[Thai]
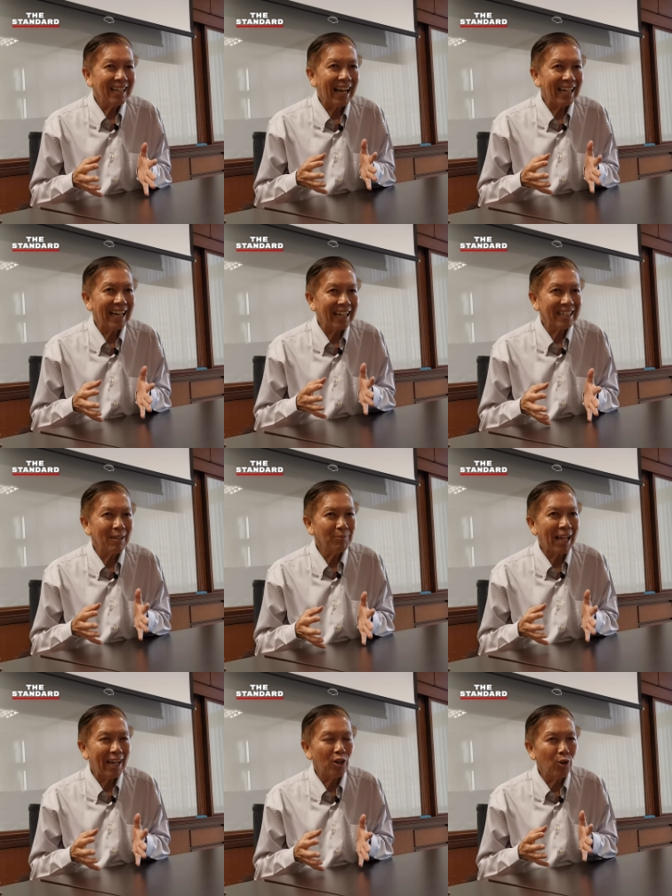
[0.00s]
การหลั่ง
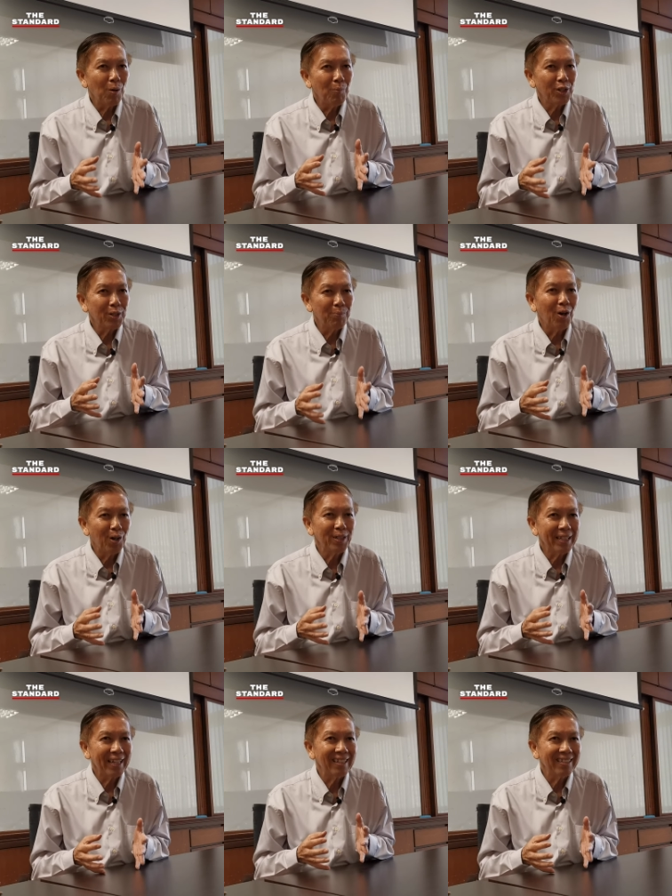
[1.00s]
น้ำตาของพบทบเนี่ย